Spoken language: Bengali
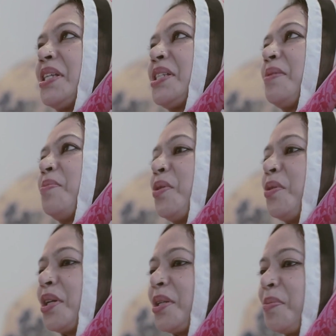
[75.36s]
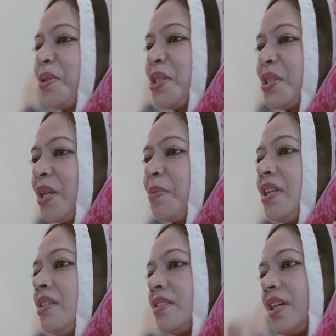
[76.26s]
দেশের বড় একটা পজিশন আমি
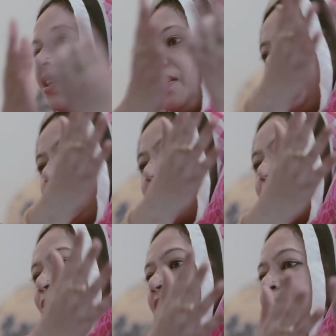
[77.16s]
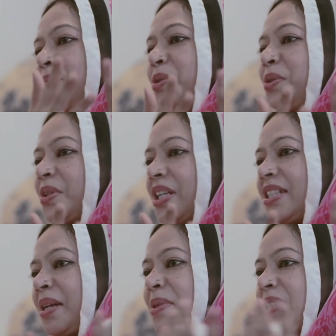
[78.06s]
চাই হয়তো বলতাম দত্তকে
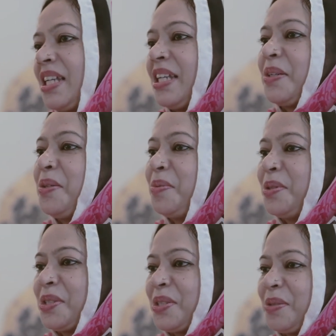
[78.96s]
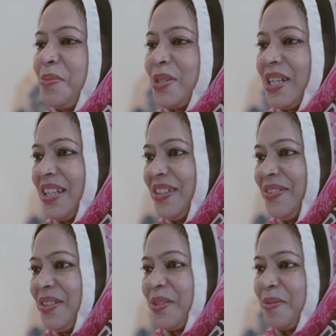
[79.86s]
যে আমার ছেলেকে ওই পজিশনে বসায় দাও
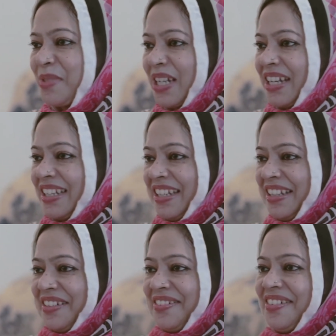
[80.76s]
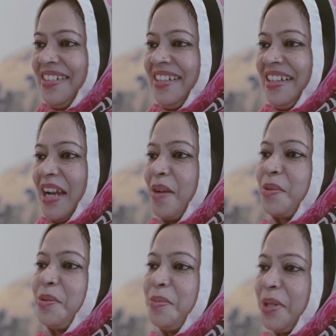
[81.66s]
এরকম জায়গায় নিয়ে দাও আমি
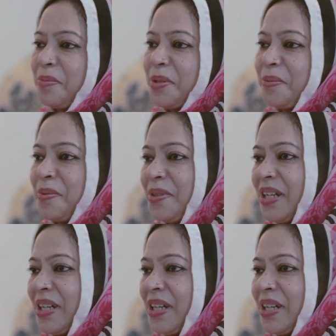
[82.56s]
খুব হ্যাপি হব